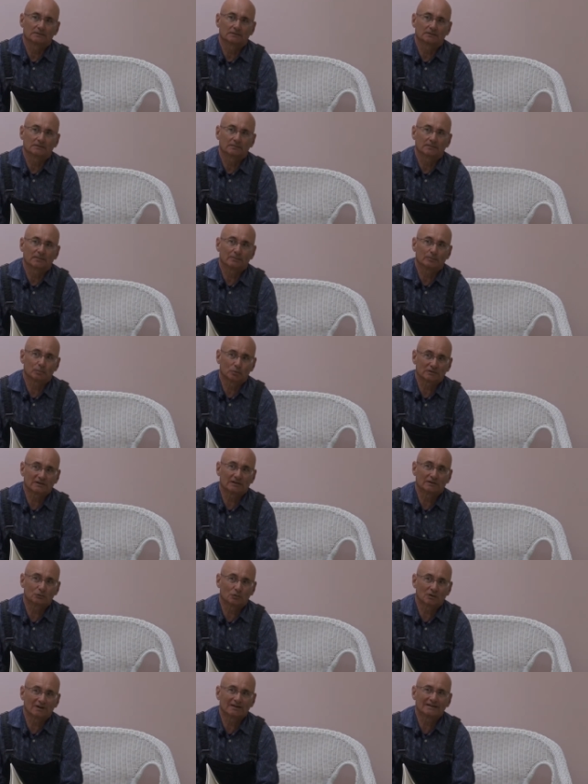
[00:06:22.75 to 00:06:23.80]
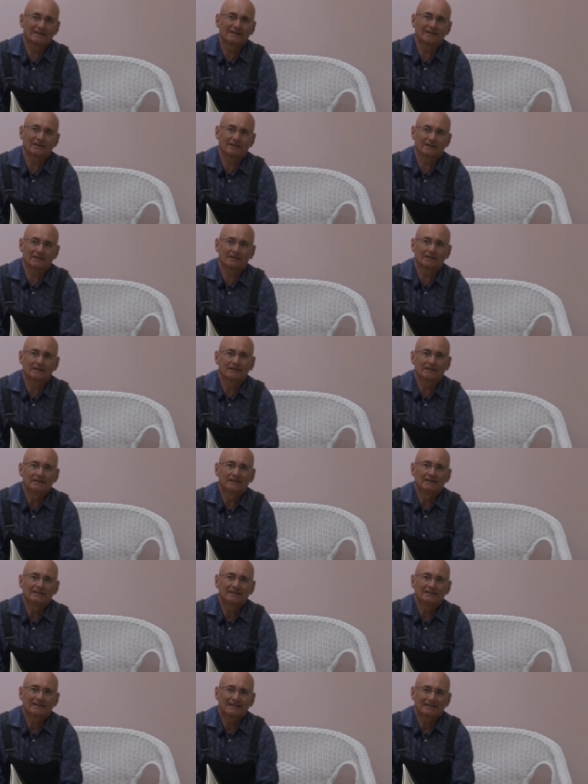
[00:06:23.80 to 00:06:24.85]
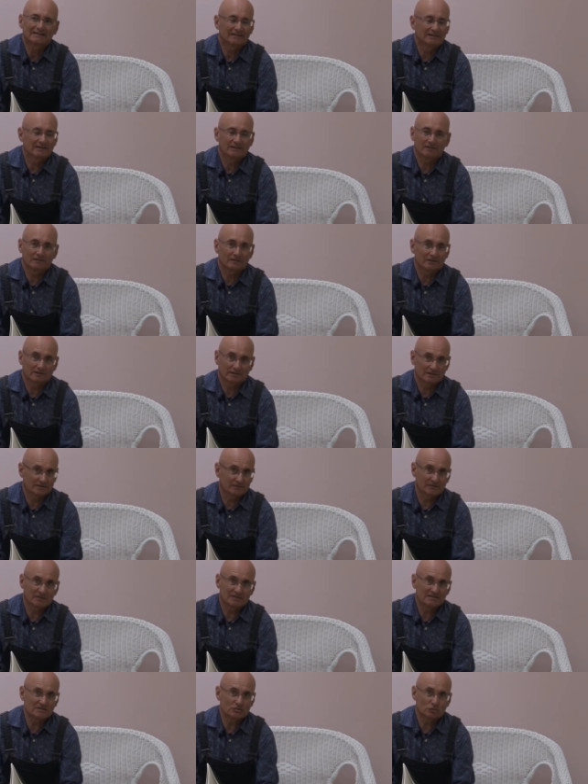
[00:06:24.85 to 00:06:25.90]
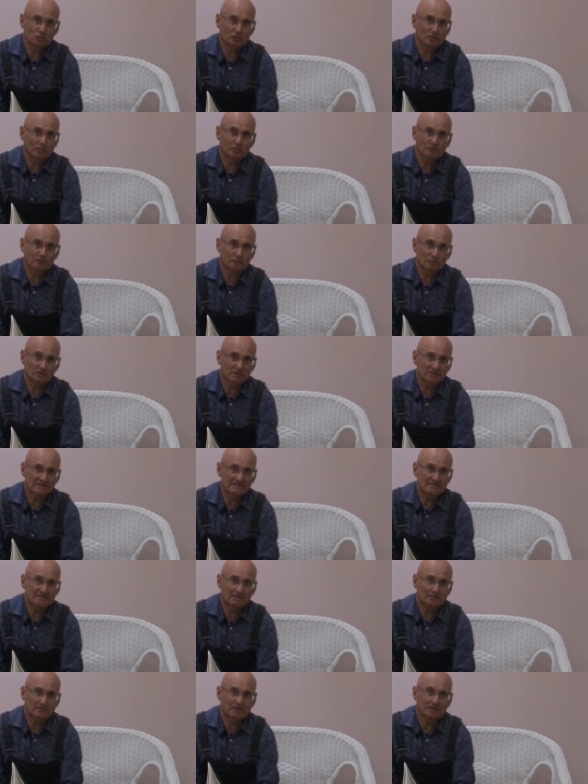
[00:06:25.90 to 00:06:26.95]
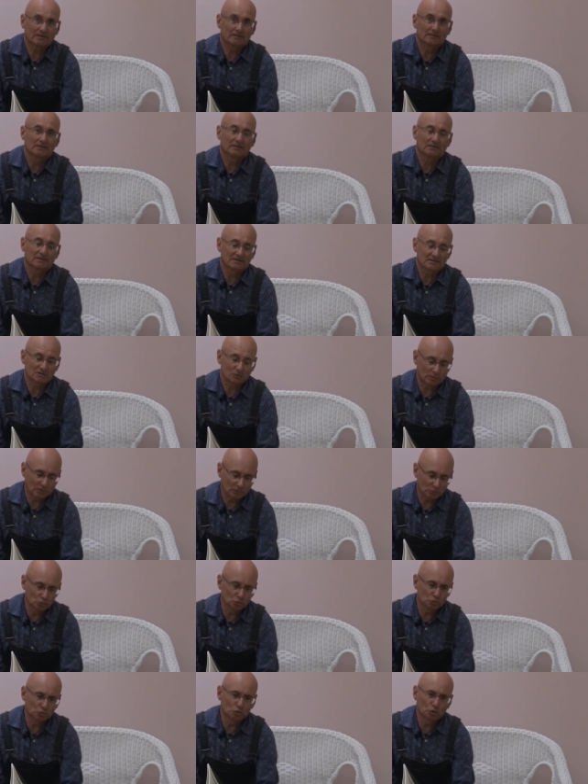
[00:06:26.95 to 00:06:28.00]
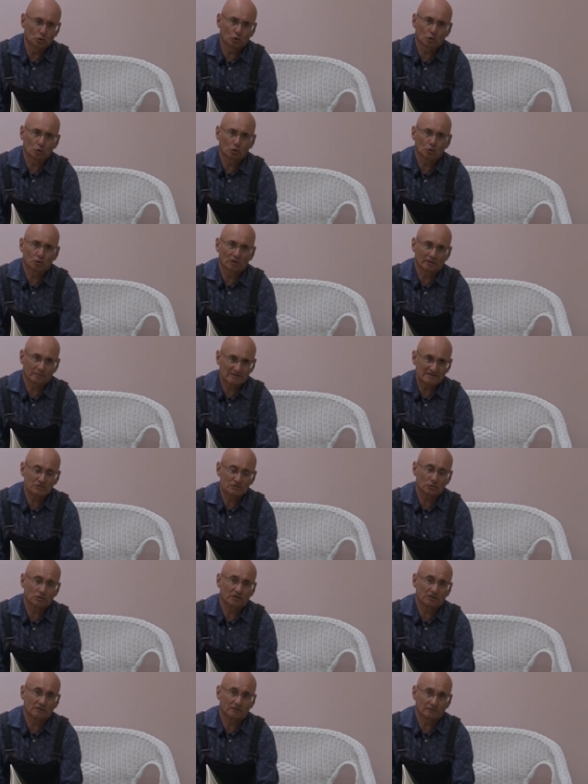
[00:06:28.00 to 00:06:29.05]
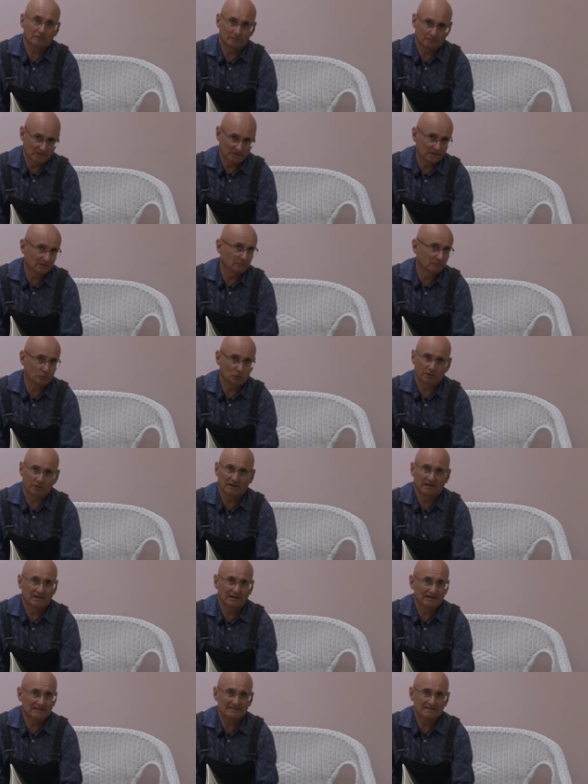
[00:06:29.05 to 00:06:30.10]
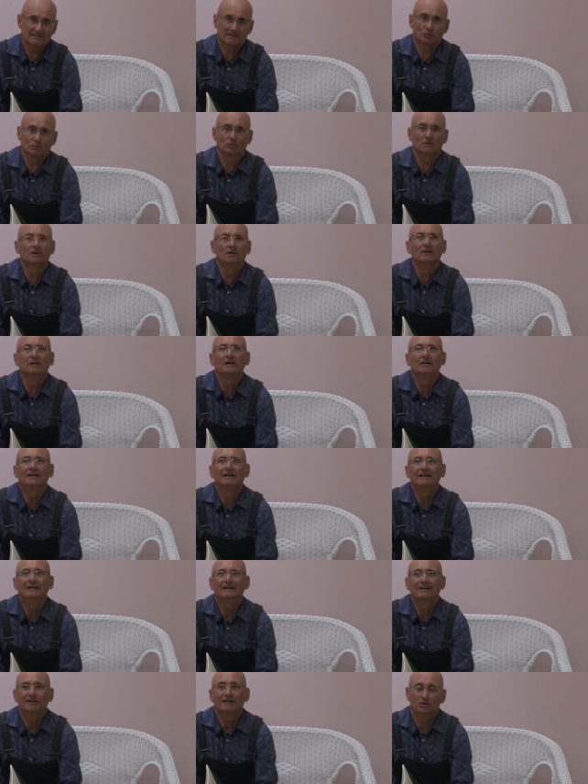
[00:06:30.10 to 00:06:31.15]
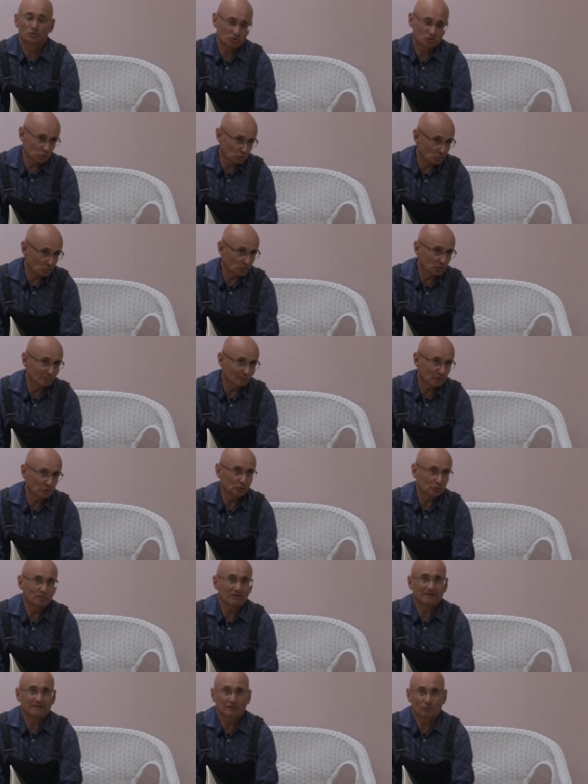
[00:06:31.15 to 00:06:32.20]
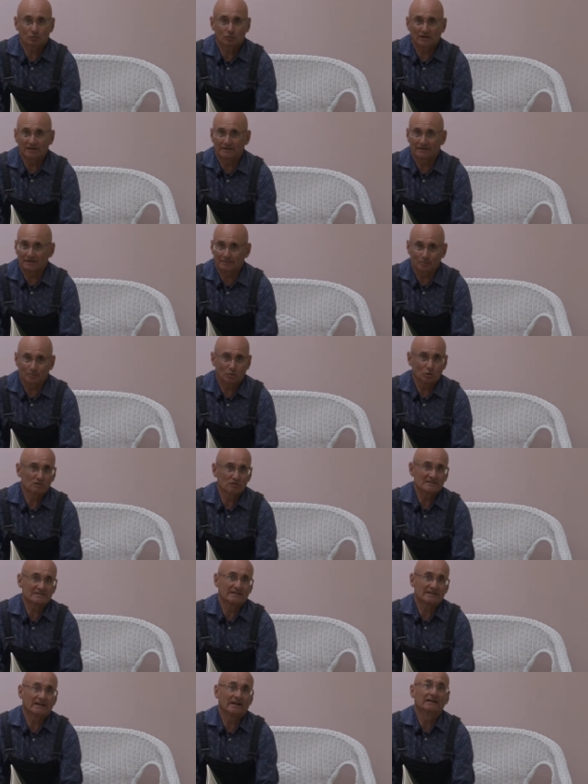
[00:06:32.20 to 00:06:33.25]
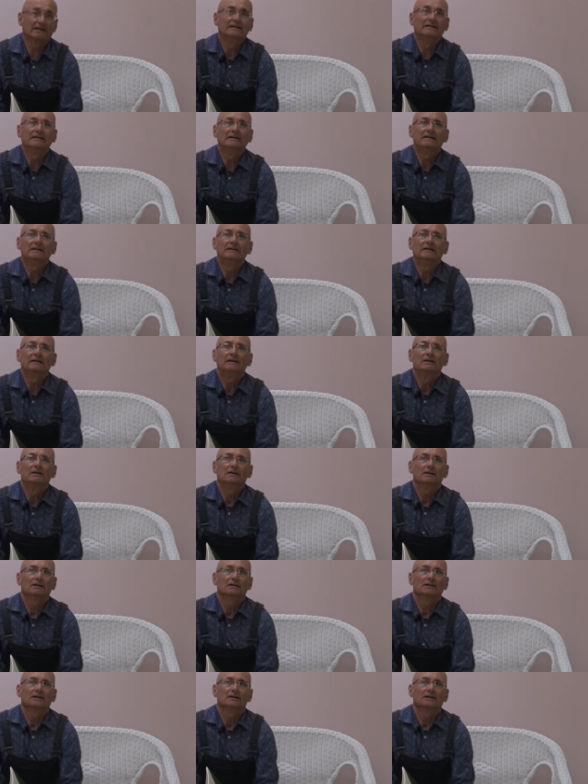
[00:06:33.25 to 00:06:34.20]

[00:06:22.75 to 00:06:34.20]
eh, mi ha portato anche a delle riflessioni profondissime eh, soprattutto con le missioni eh, fuori all'estero. E cito in modo particolare la Bosnia. Eh,